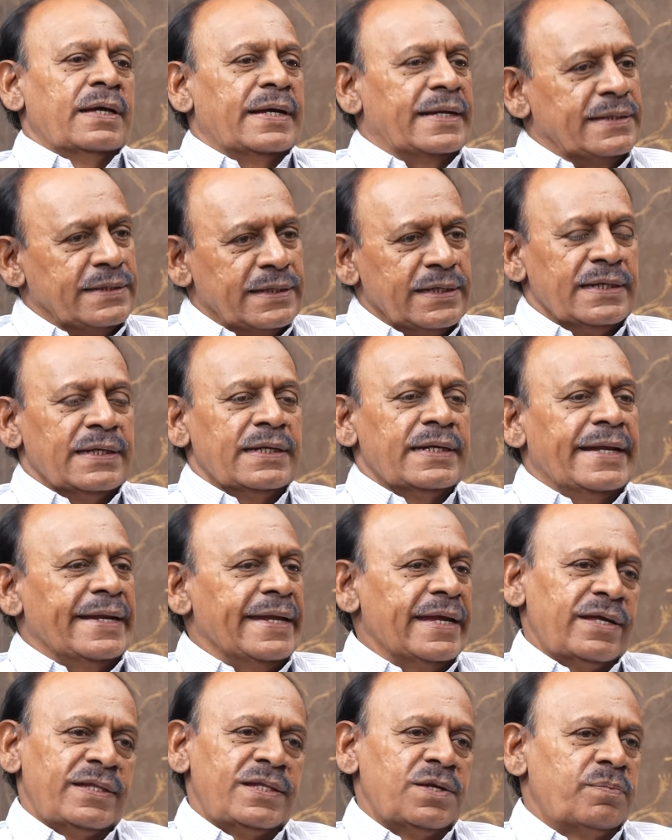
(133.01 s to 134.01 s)
ரஜினியை
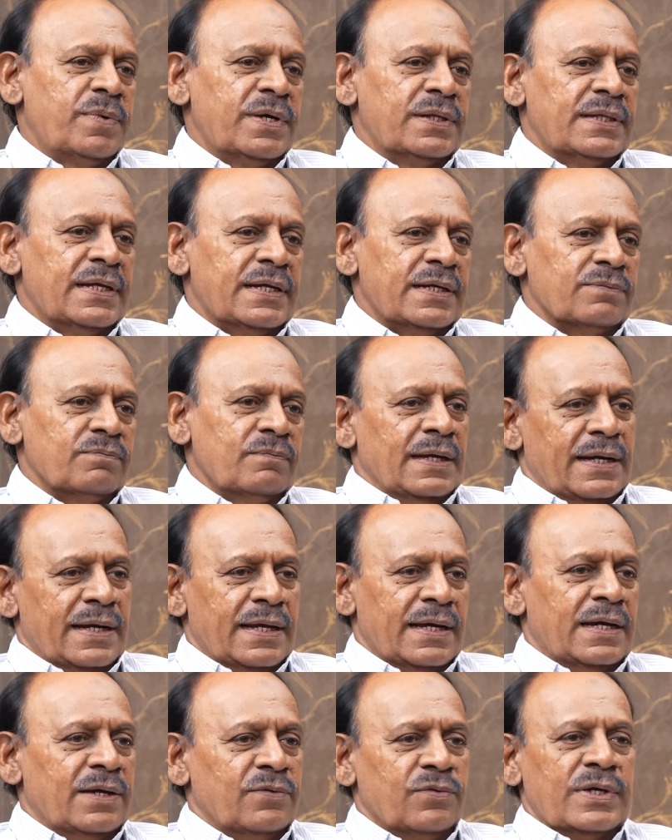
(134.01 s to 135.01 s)
நிறைய எதிர்பார்த்தார்
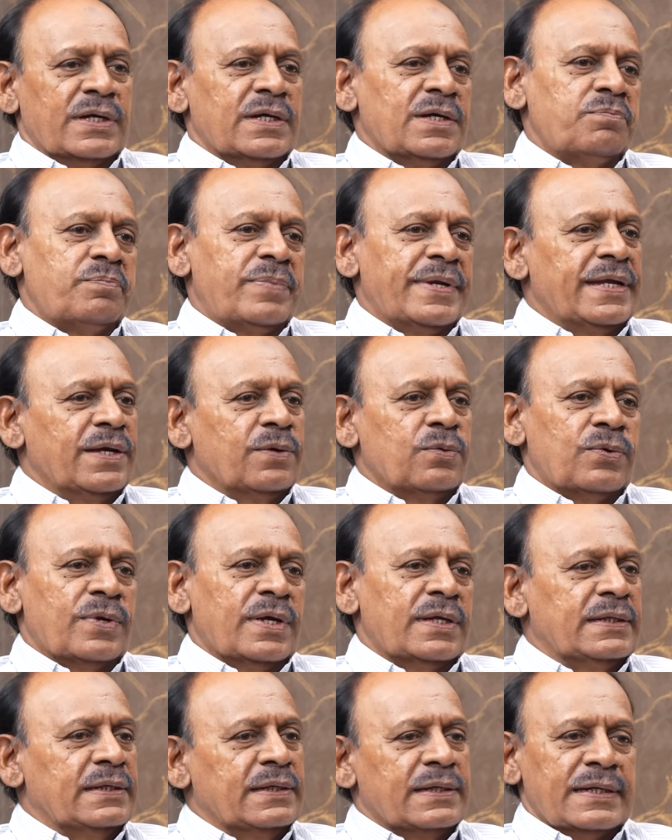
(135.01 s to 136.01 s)
ஏன்னா இவங்க
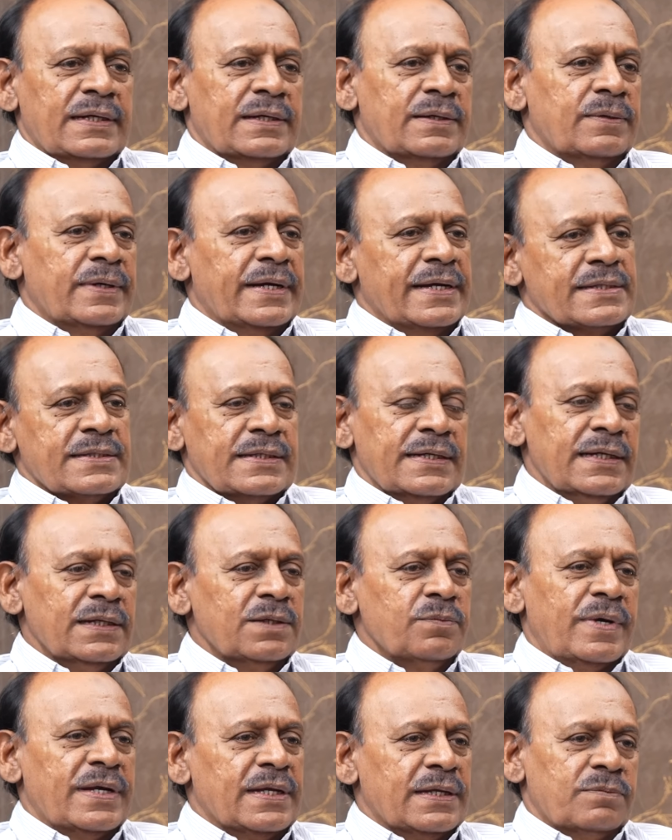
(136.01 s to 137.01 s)
பிரியக்கூடாதுன்னு நினச்சார்
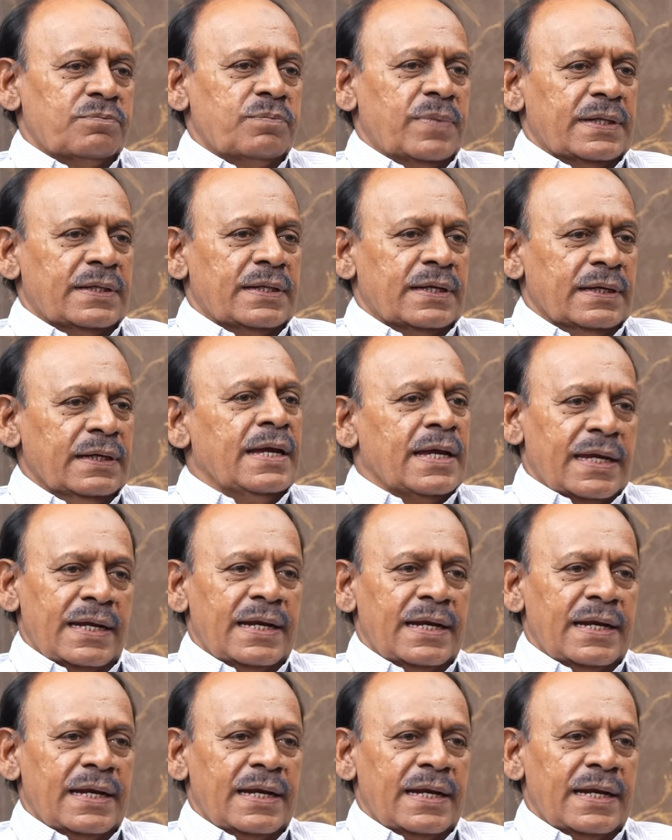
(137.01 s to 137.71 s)
அது மாதிரி பார்த்தாங்க